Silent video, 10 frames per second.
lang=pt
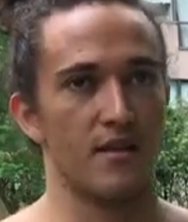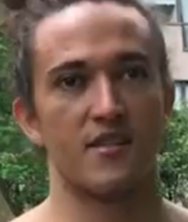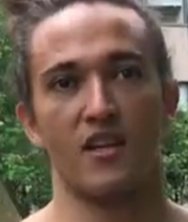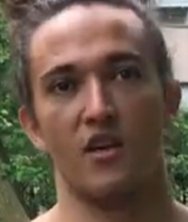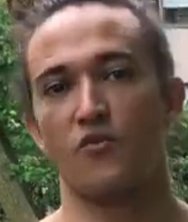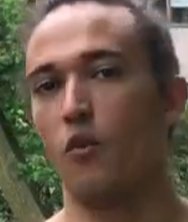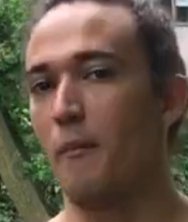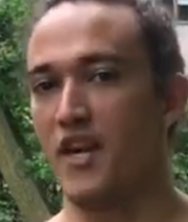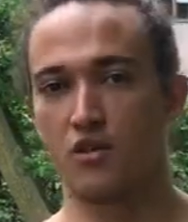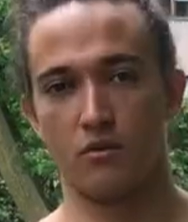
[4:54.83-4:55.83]
se ele não for um
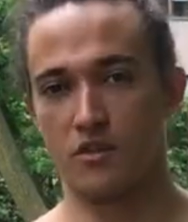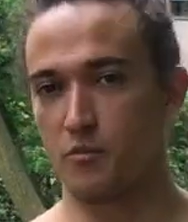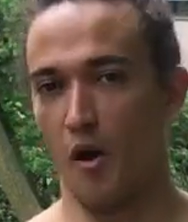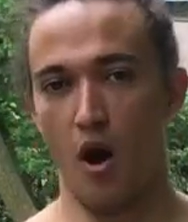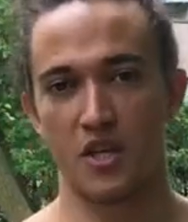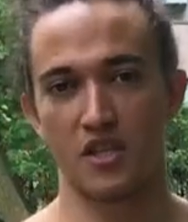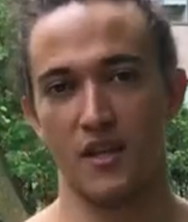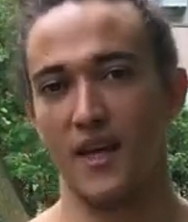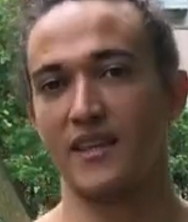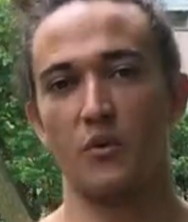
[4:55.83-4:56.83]
médico do esporte,
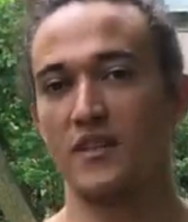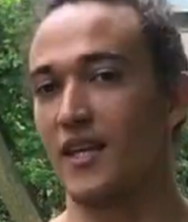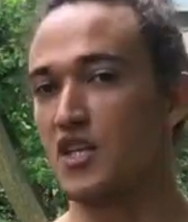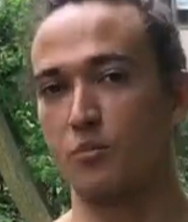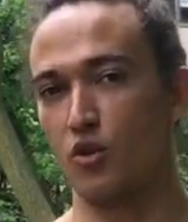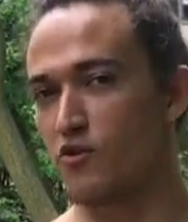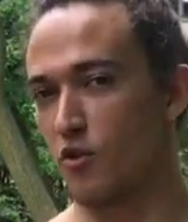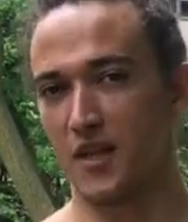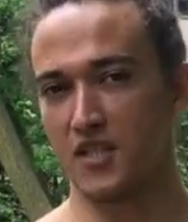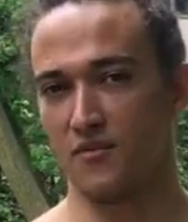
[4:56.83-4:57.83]
ele não entende muito
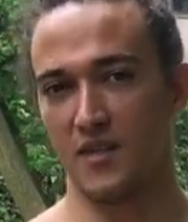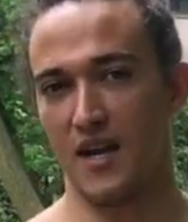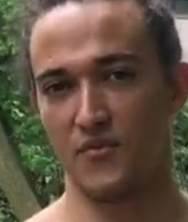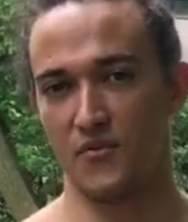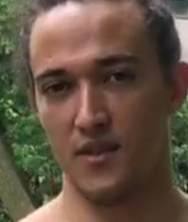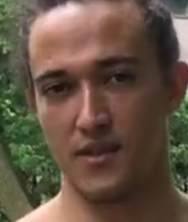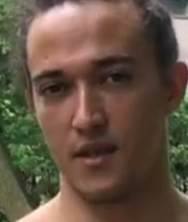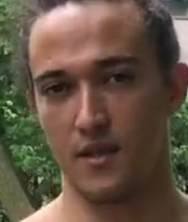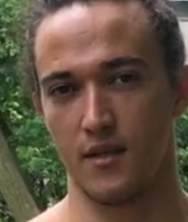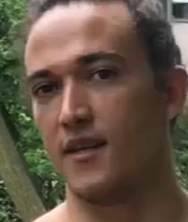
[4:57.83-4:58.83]
sobre atividade física.